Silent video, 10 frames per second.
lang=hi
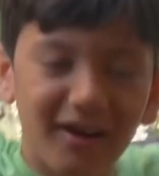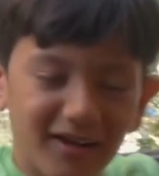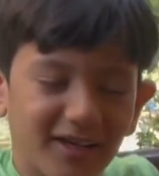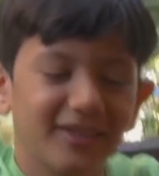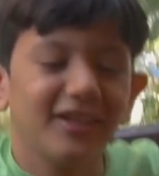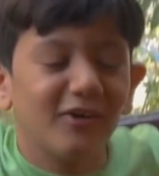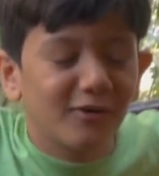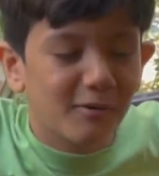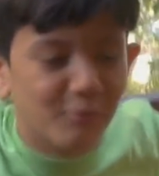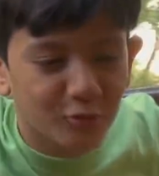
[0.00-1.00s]
गंदा हो
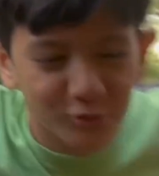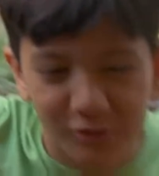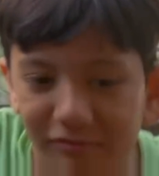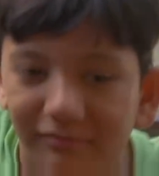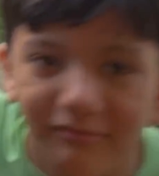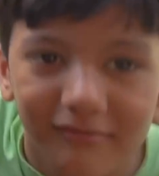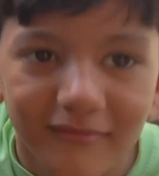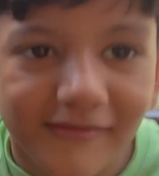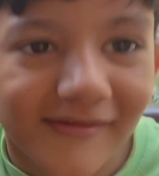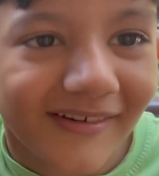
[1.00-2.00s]
रहा अच्छा
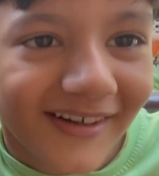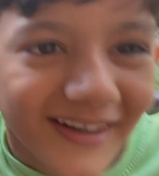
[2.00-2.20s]
गंदा हो रहा